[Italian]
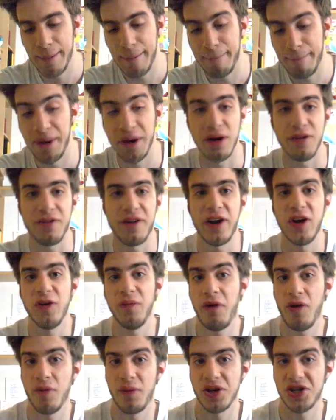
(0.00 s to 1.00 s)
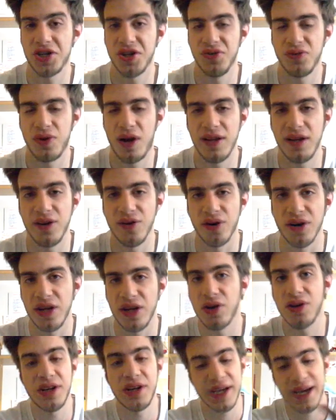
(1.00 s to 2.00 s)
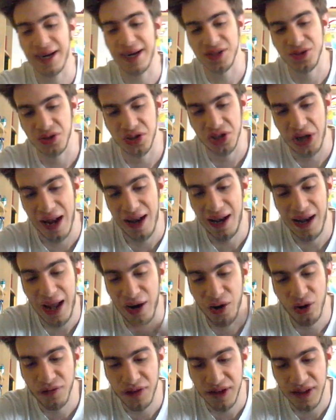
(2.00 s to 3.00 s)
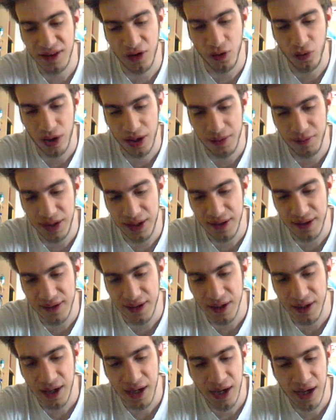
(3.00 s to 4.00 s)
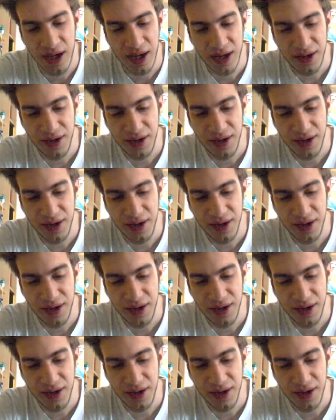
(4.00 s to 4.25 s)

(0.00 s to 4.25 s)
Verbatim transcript: però fanno meno percentuale di noi, in ogni caso l'hanno vinta ugualmente.